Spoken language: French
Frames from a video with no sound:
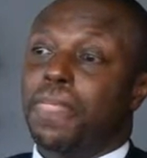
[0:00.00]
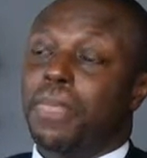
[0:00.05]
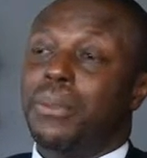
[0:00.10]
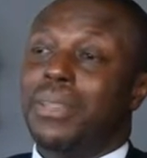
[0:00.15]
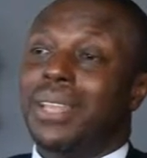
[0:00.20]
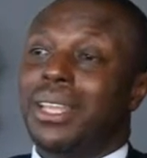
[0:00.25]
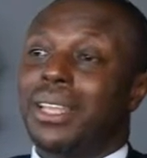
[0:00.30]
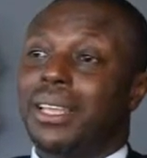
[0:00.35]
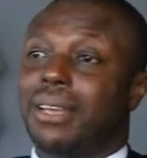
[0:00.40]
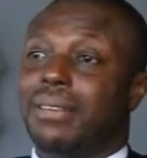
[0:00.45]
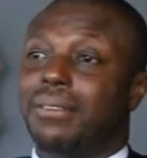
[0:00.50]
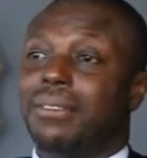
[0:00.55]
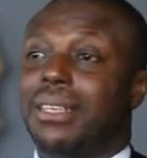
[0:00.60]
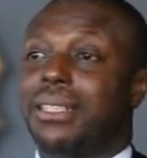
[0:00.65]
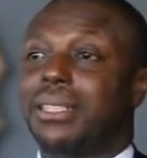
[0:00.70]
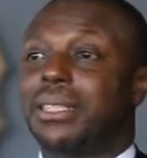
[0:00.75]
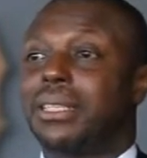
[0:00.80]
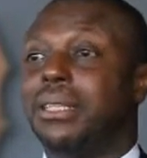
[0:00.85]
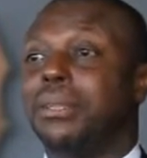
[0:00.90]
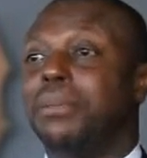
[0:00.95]
une
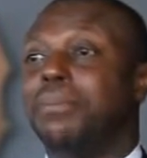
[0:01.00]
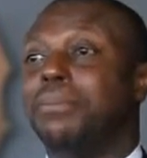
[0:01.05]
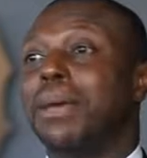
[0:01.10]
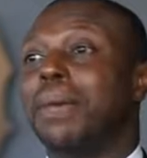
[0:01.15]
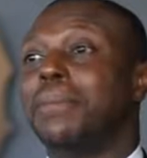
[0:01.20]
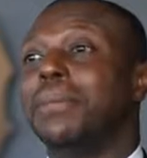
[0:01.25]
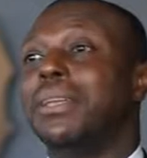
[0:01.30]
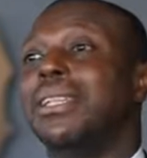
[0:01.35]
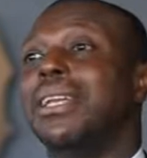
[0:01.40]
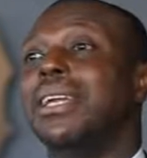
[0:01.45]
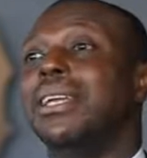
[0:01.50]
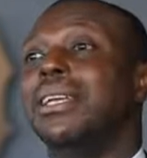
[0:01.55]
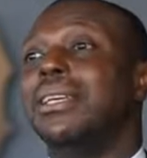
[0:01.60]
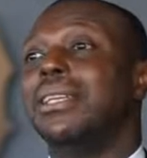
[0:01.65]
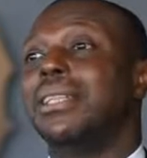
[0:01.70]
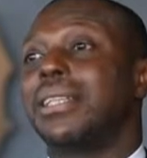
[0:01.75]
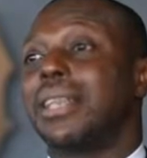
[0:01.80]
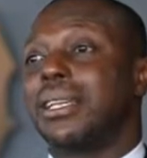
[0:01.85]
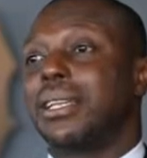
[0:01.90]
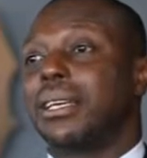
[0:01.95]
interface qui permette
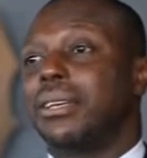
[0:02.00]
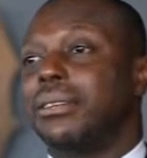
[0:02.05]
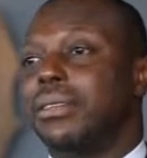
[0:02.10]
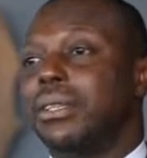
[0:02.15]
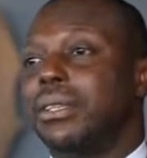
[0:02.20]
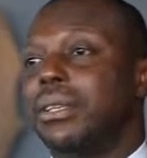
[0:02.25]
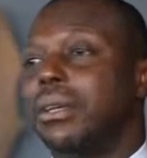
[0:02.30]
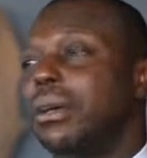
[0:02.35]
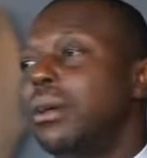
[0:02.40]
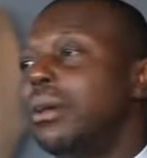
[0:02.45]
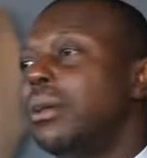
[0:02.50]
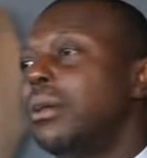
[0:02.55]
d'aller très très vite.